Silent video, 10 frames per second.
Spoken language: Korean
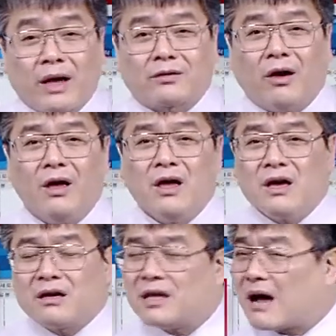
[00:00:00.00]
해서
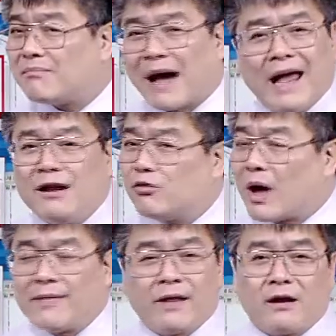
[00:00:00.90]
그냥
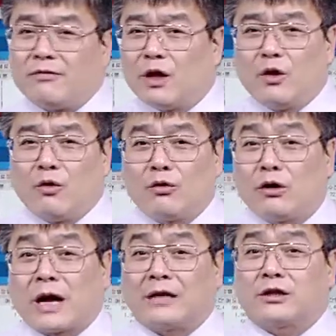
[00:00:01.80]
말도 안 되는
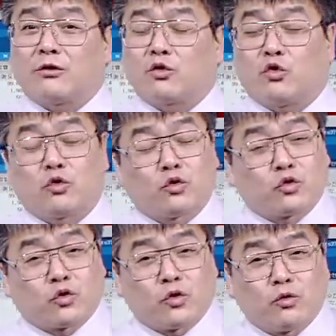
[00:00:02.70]
내용을 가지고
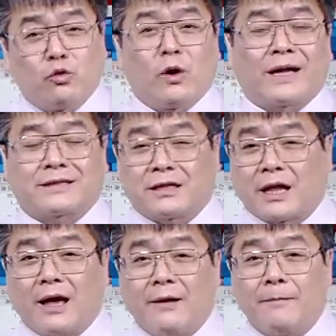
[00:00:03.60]
주도주들을 눌러놨을
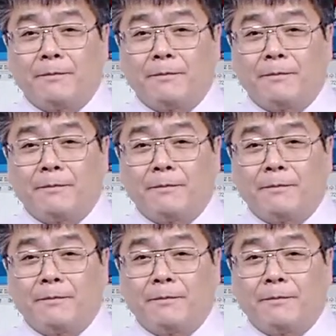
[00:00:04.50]
때